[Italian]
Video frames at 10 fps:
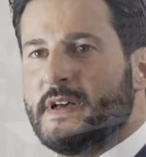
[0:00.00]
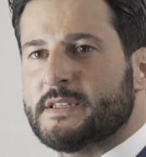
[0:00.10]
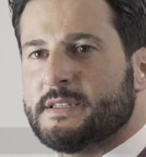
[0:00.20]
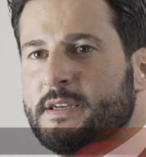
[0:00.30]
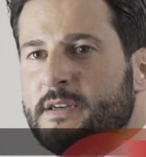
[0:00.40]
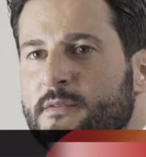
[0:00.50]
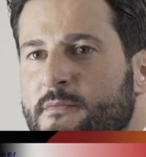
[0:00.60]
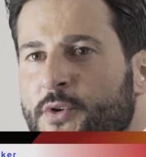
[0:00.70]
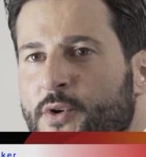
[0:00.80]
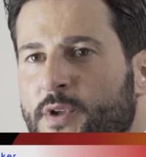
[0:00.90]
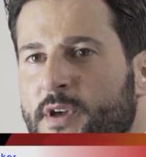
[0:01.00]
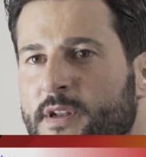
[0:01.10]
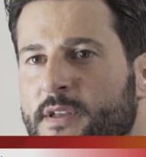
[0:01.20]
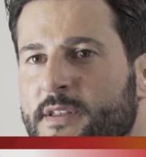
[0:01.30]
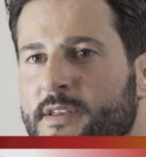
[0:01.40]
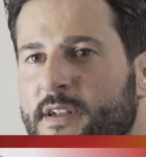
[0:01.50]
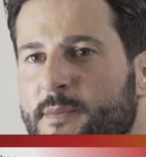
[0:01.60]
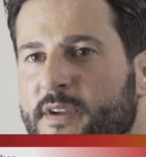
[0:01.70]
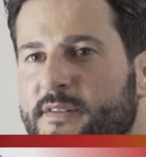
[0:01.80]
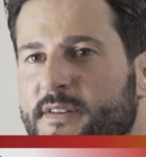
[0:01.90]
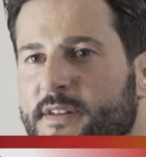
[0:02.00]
Vasta, broker di Remax